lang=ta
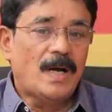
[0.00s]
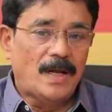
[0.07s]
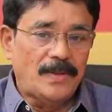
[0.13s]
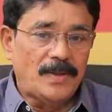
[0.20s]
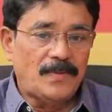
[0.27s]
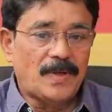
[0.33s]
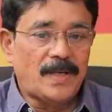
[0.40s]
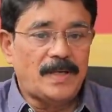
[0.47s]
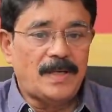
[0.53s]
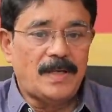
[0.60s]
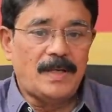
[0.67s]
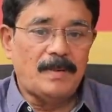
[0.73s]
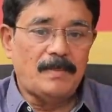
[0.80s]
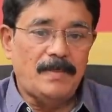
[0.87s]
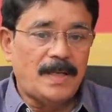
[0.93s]
அந்த
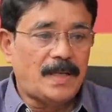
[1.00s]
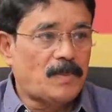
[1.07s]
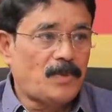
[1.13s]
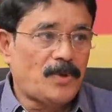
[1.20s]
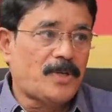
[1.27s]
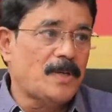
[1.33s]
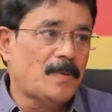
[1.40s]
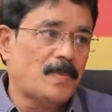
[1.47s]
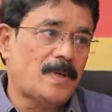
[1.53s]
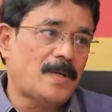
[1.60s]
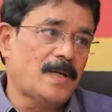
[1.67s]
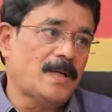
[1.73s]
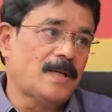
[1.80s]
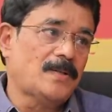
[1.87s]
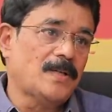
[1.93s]
வகையில் மிக
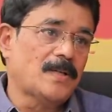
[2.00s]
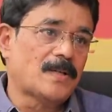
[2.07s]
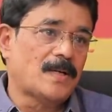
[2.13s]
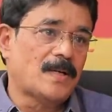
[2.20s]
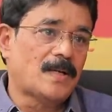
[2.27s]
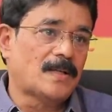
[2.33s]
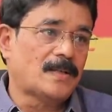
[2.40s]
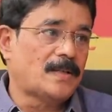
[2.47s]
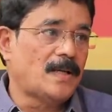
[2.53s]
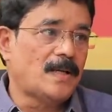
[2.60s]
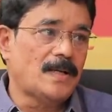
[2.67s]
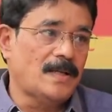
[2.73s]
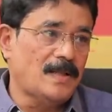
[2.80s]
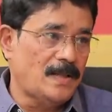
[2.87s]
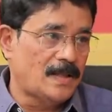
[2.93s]
முக்கியமான
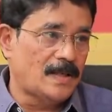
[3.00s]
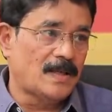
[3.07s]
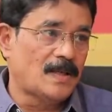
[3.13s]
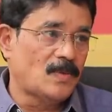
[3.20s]
தேர்தலாகத்தான் இந்த